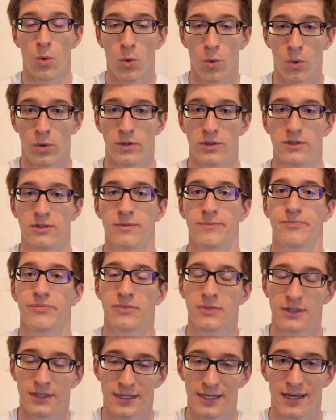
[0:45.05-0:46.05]
Und
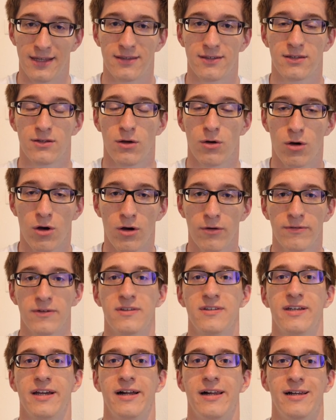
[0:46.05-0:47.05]
jetzt
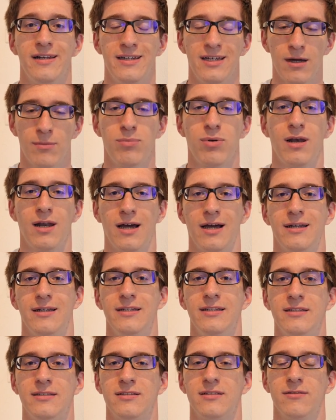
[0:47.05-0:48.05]
offiziell der Plan
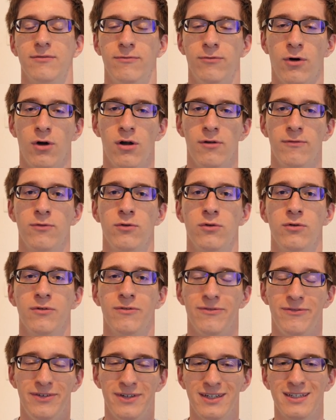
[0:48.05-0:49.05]
ist,
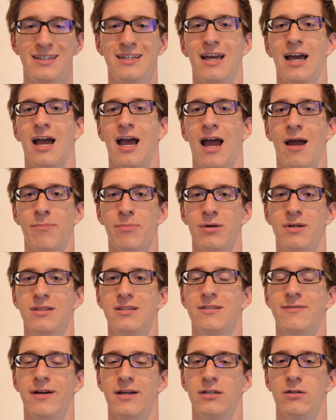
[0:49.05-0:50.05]
Volvo wird ab
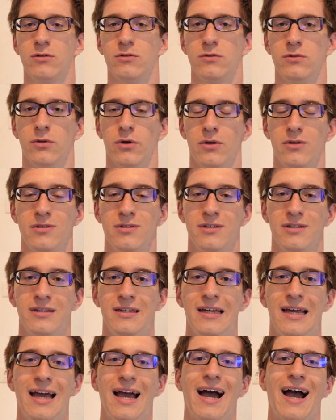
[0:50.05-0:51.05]
2019
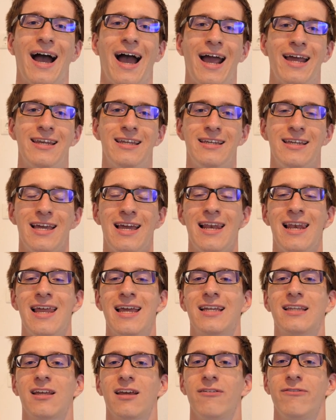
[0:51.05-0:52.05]
einen
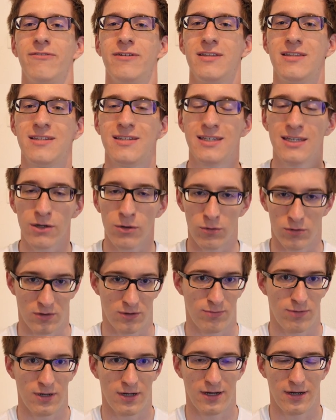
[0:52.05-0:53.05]

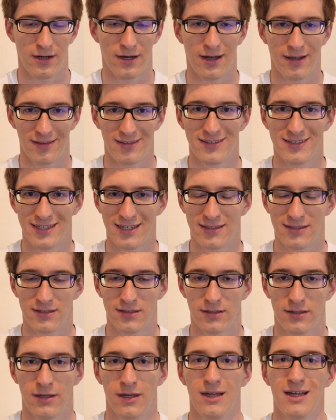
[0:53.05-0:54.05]
Elektrifizierungsplan
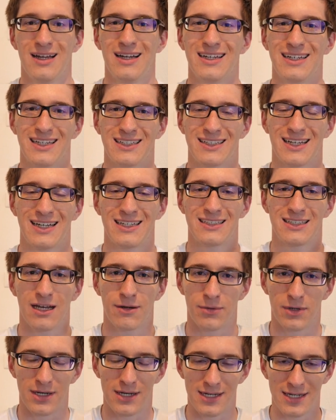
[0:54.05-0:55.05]
ansetzen. Das heißt
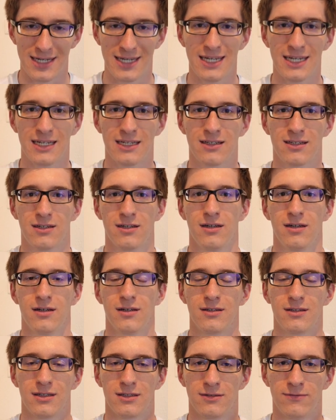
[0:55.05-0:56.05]
aber nicht,
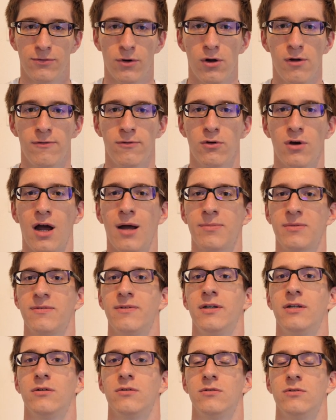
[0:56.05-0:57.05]
dass Volvo ab
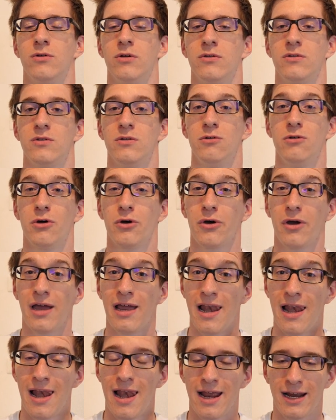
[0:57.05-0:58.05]
2019 noch
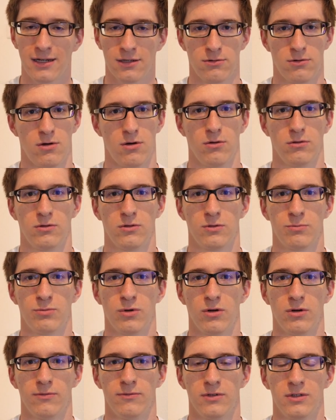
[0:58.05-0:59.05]
Elektroautos
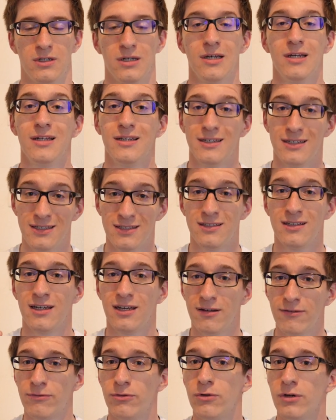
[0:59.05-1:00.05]
bauen wird. Diese
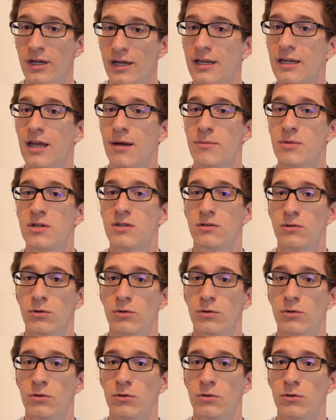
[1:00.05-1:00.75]
Info ging nämlich